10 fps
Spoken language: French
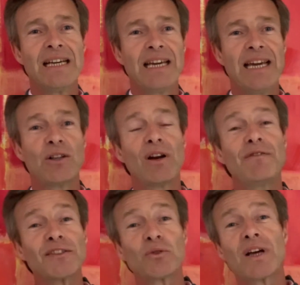Et dans les
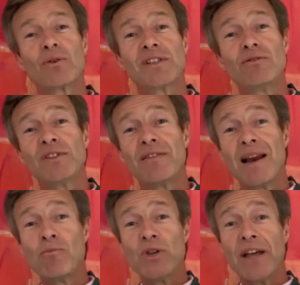façons d'arroser, vous avez
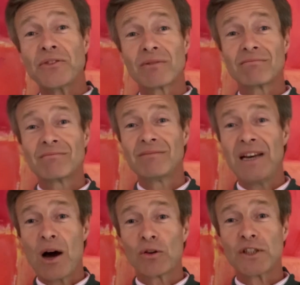la mouillette et
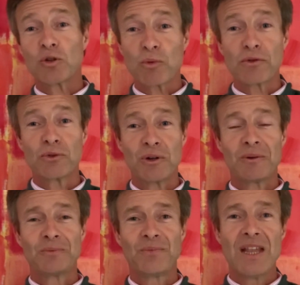l'arrosage en profondeur.
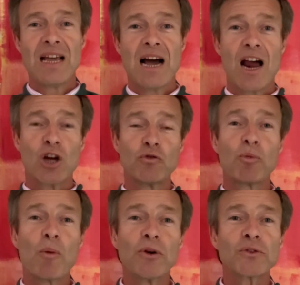Alors, je vous
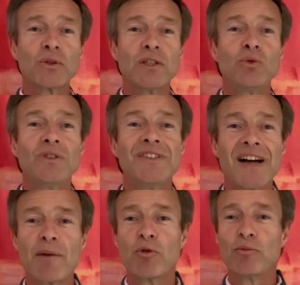propose qu'on étudie ça
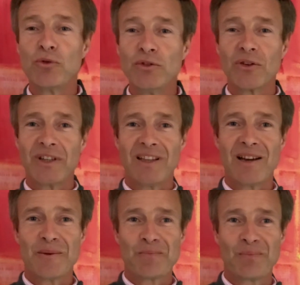un peu plus en détail.